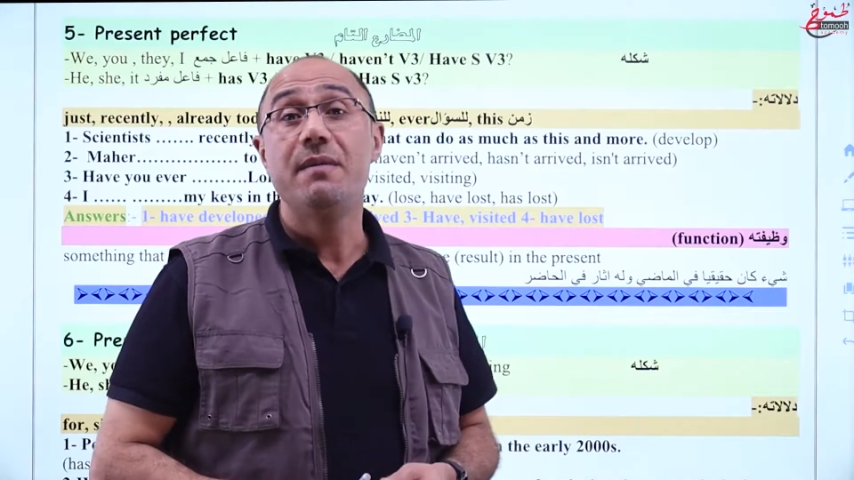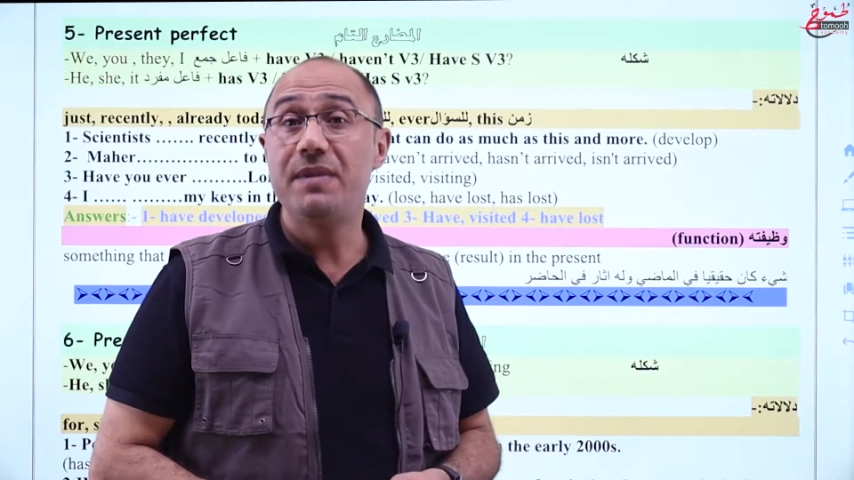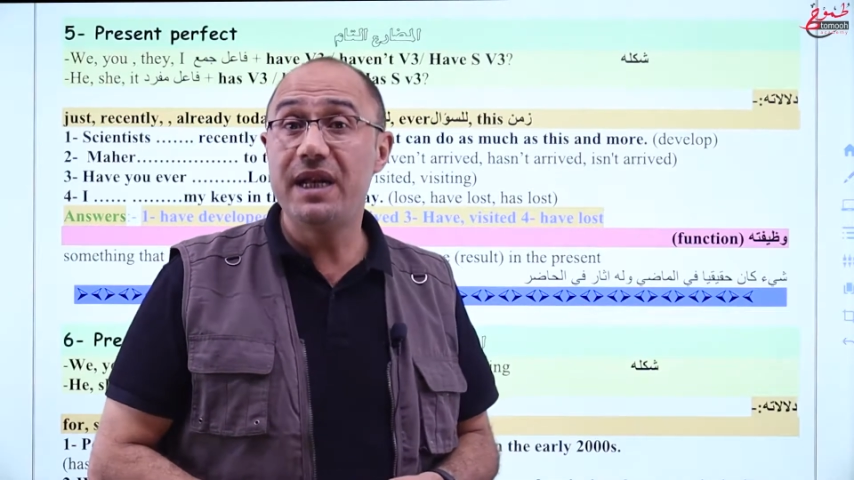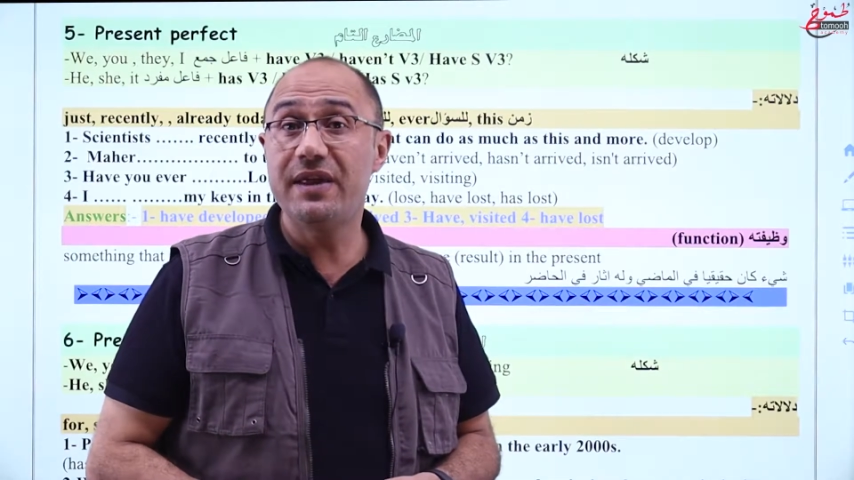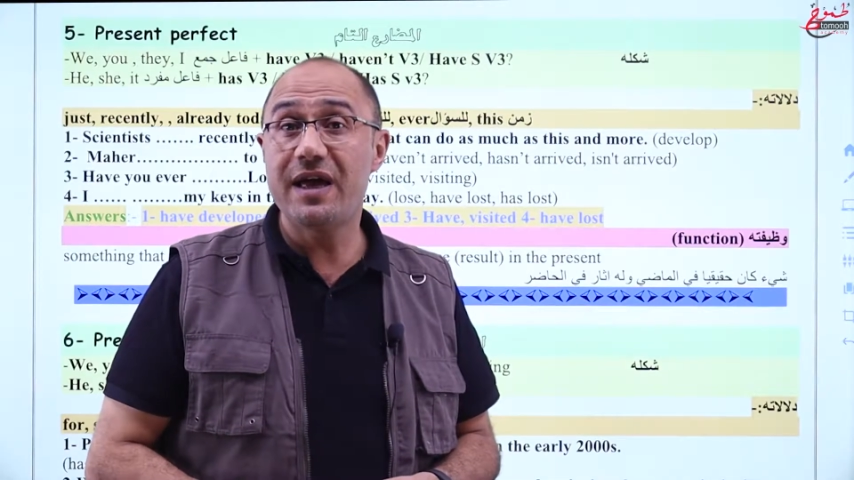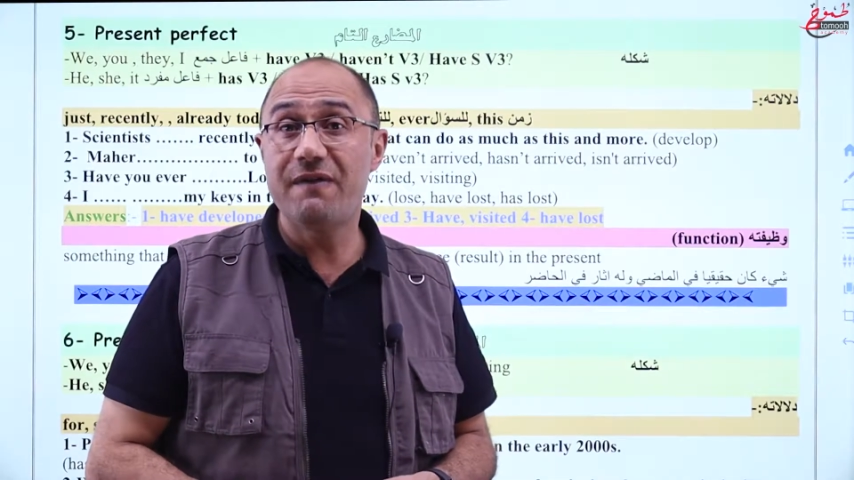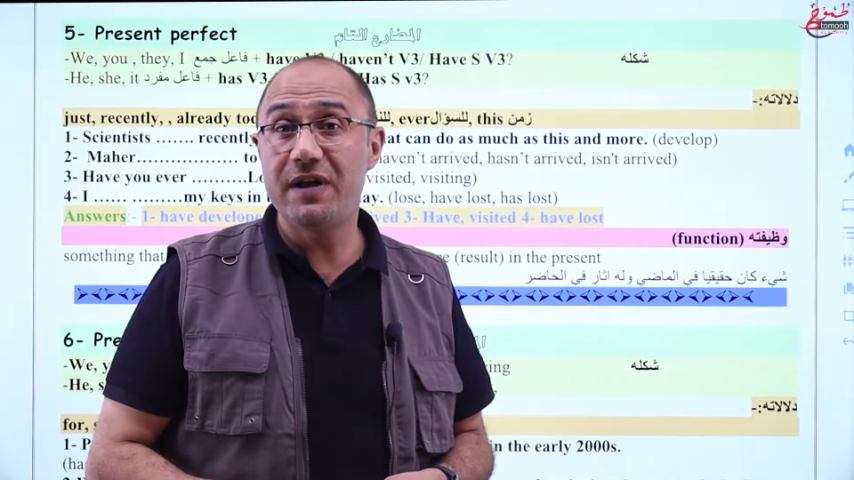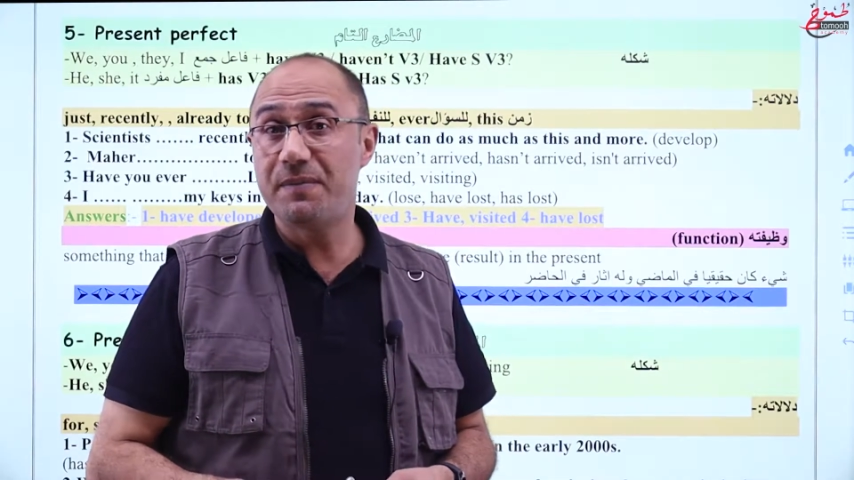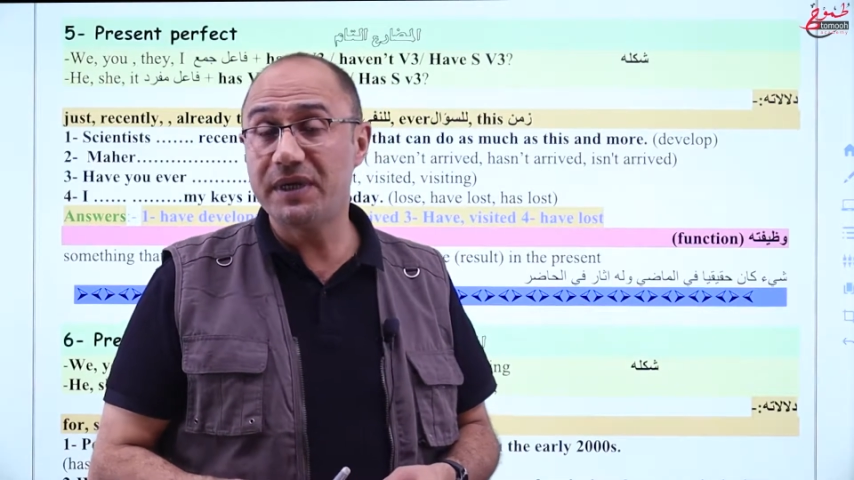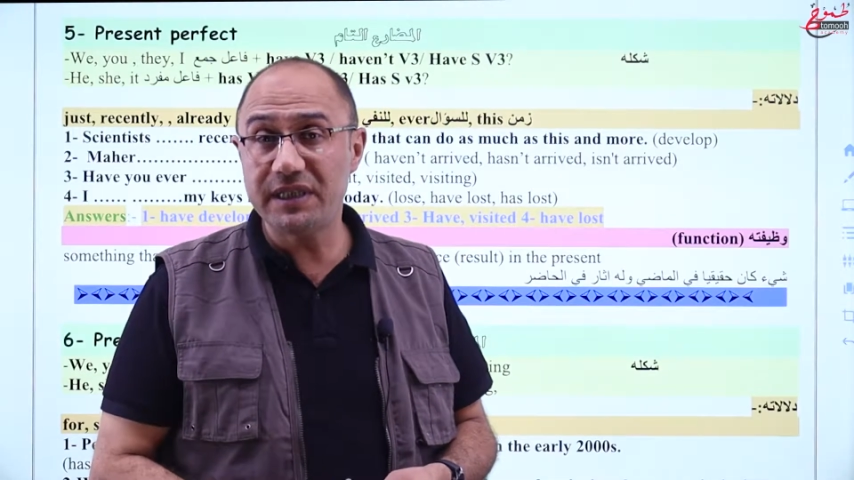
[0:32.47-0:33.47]

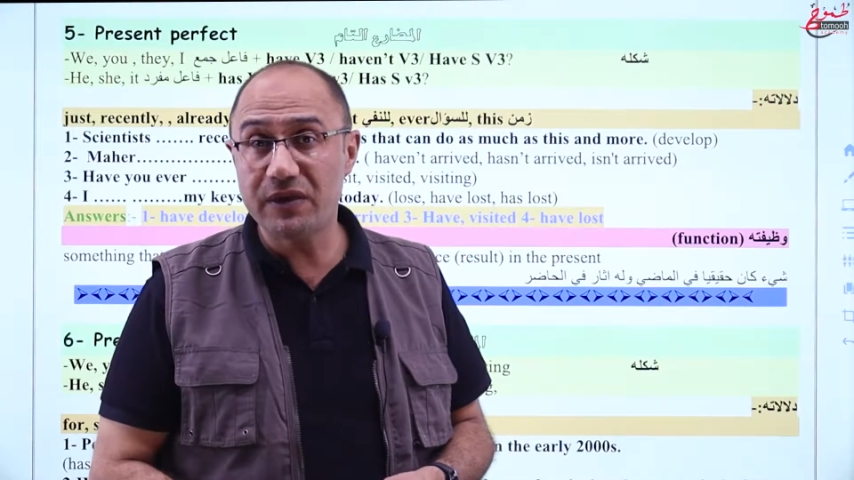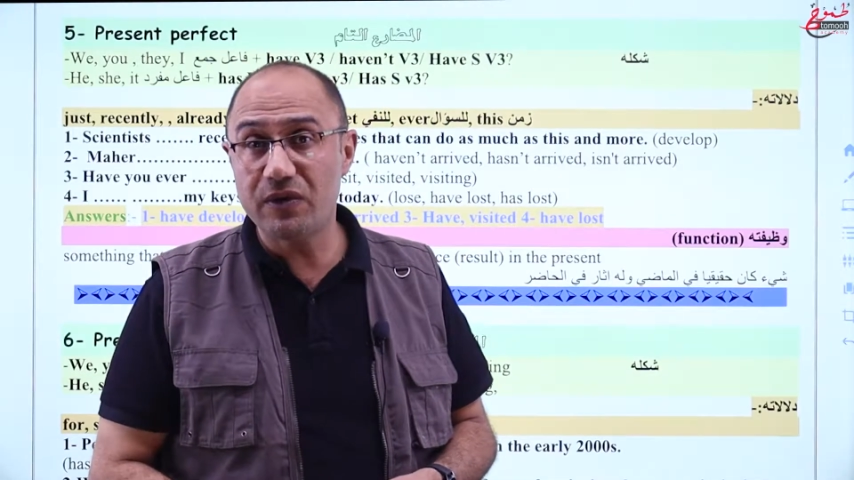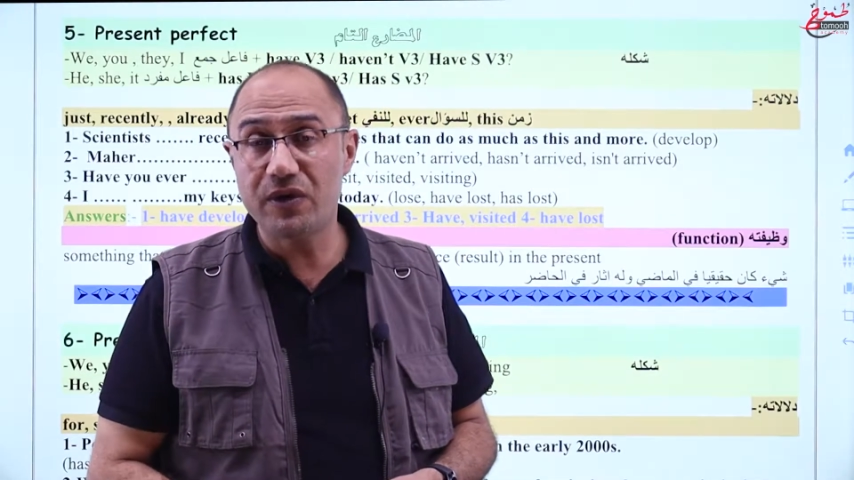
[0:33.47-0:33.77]
بالإضافة للبريزنت